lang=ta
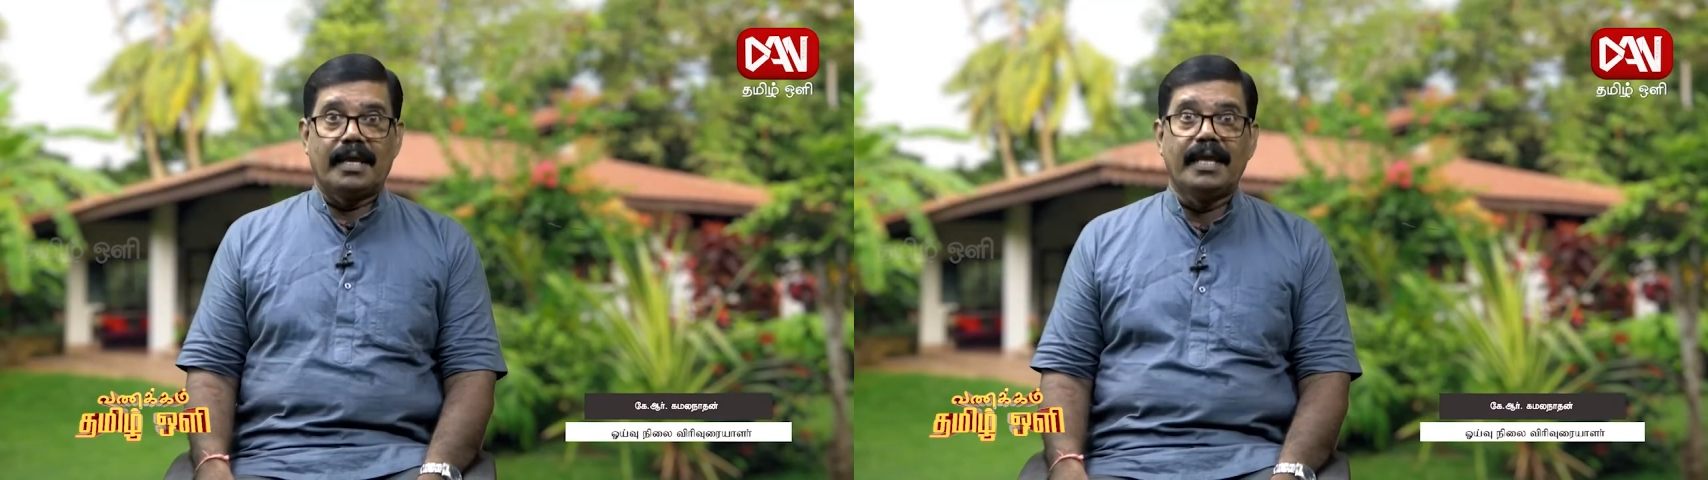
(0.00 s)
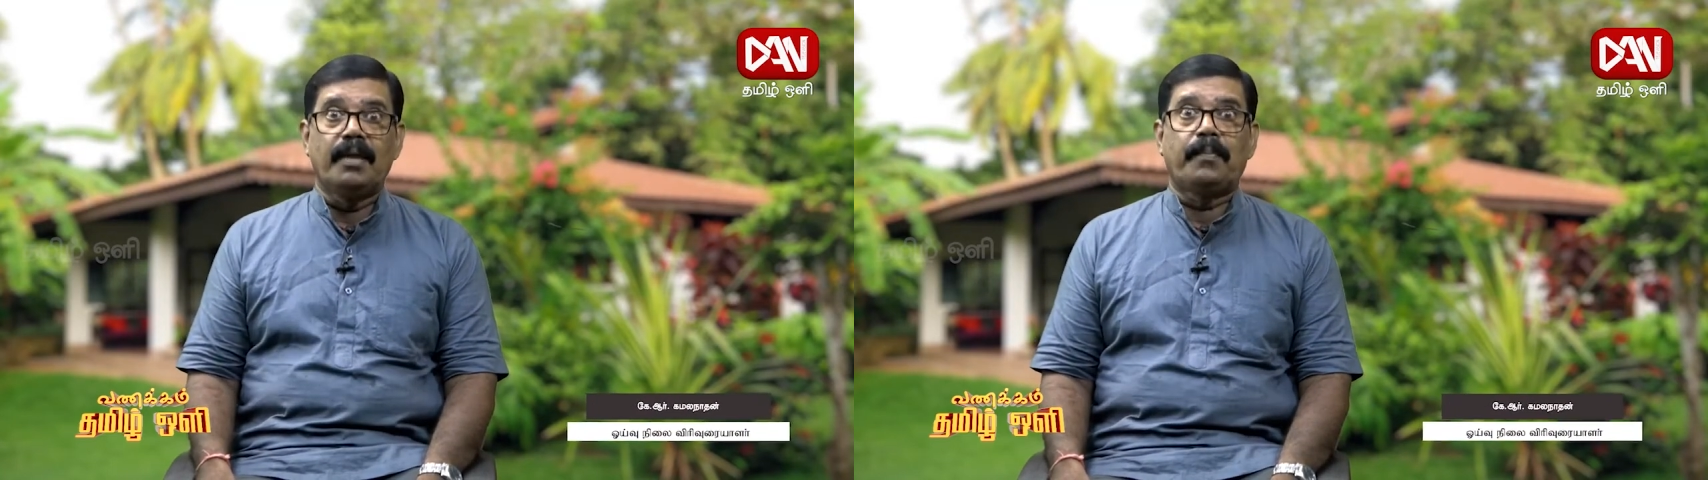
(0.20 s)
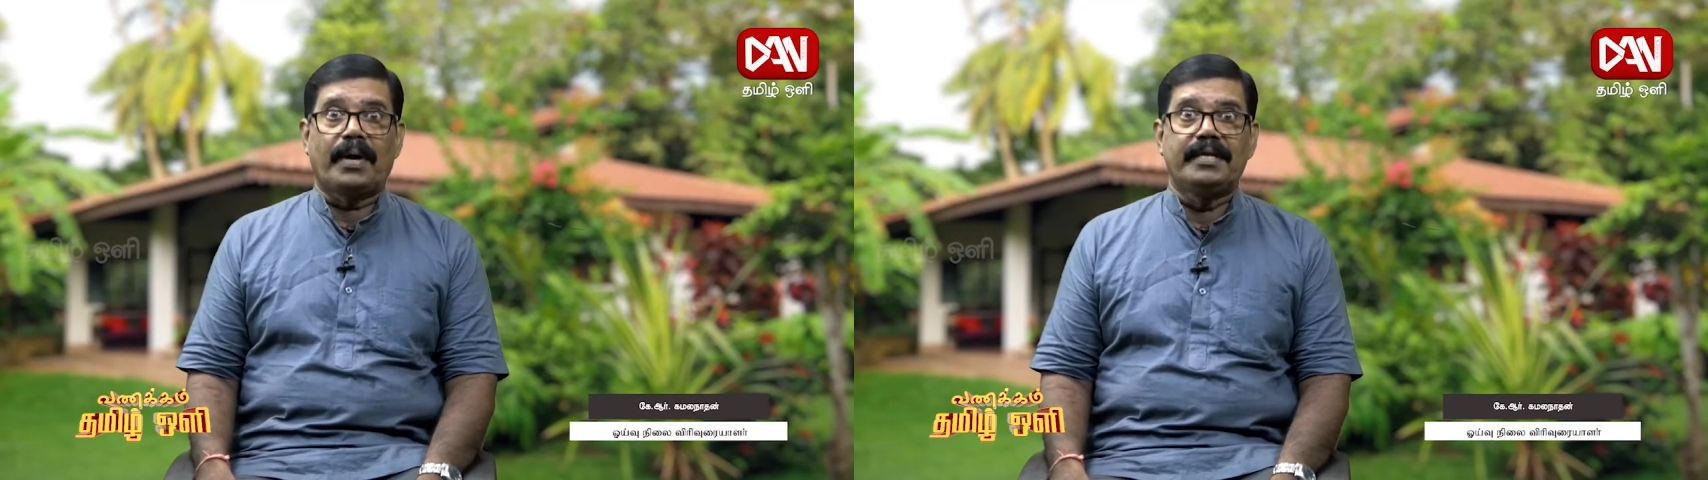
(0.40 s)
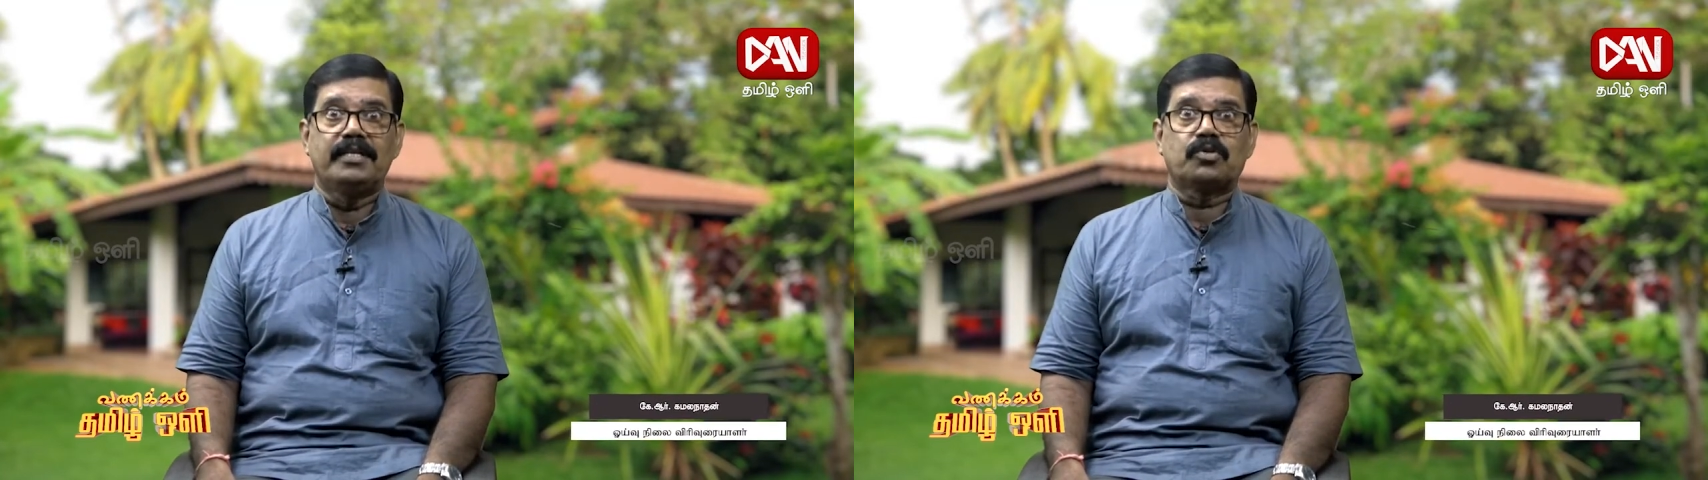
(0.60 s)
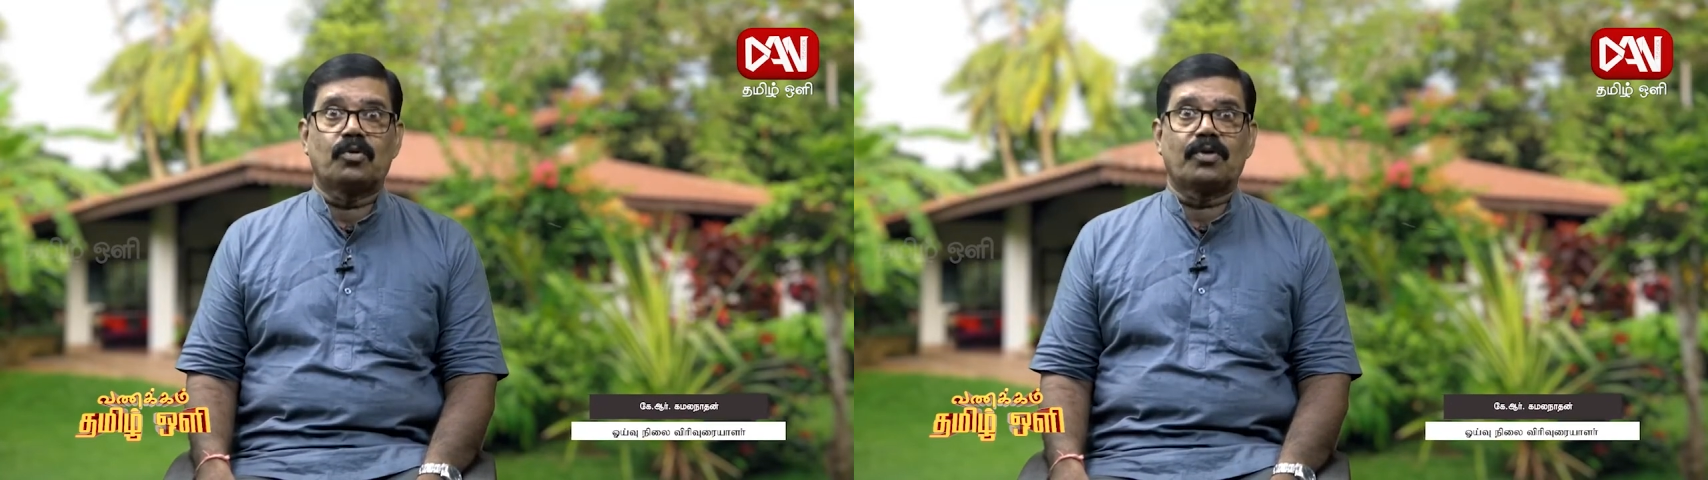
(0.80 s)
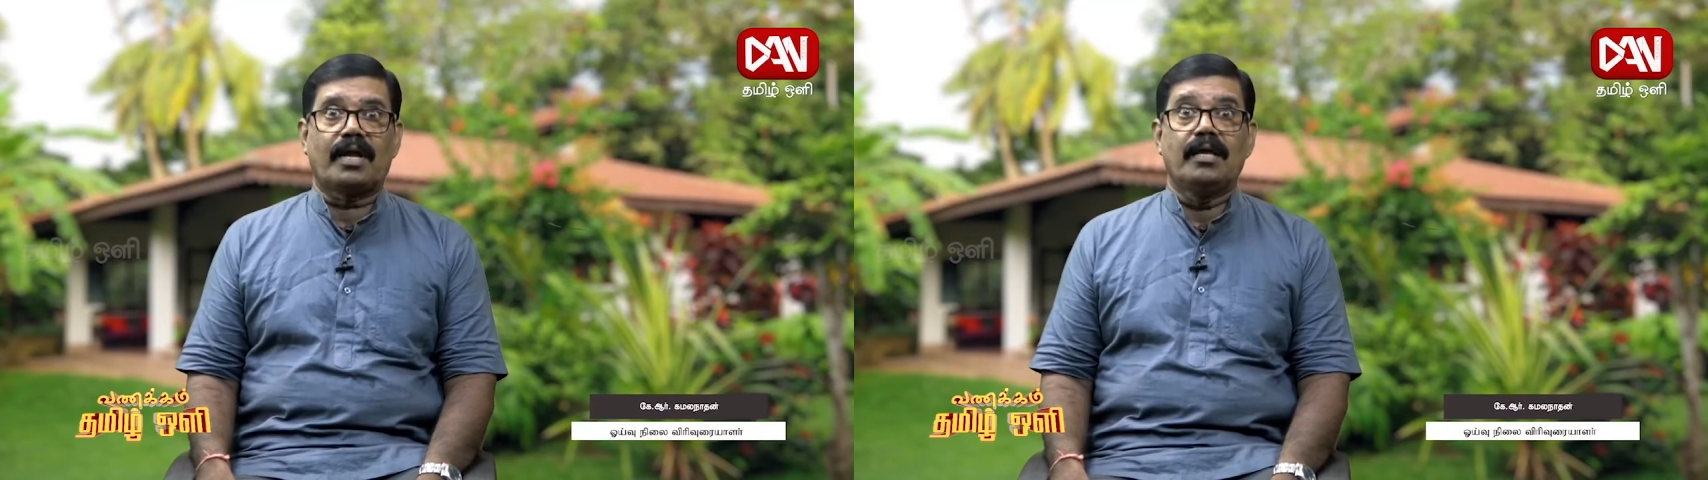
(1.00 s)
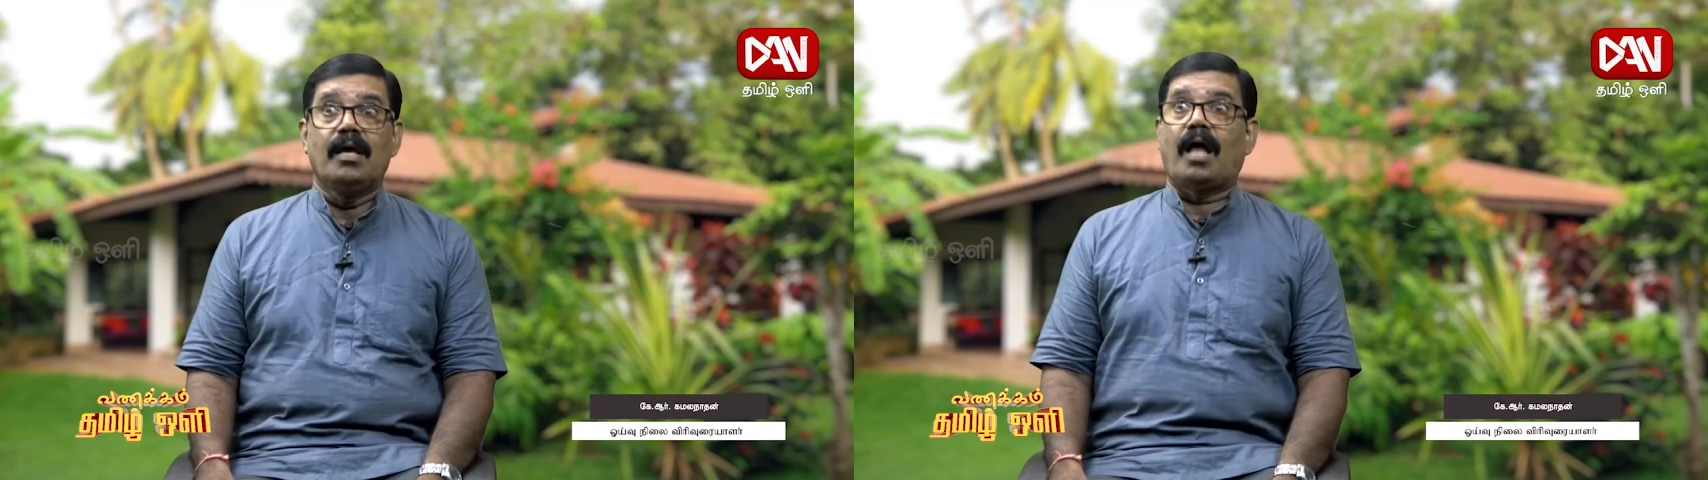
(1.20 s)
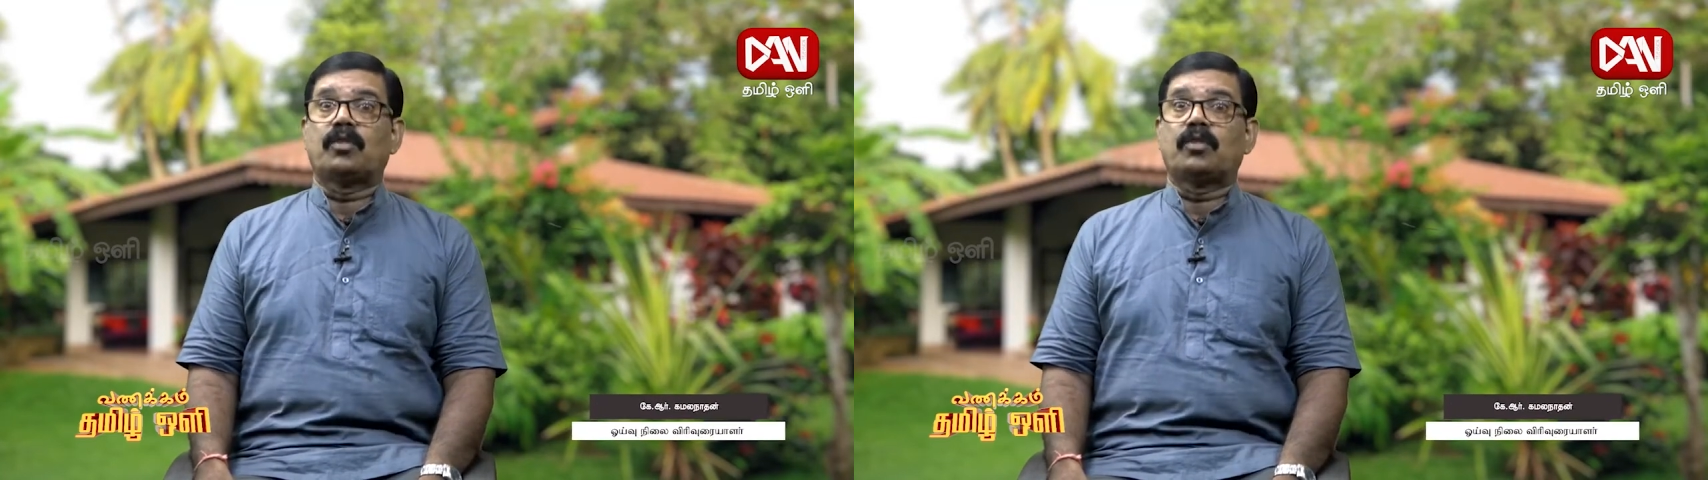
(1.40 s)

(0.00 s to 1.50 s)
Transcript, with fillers: ஏனப்பா என்ன சொல்கிறாய்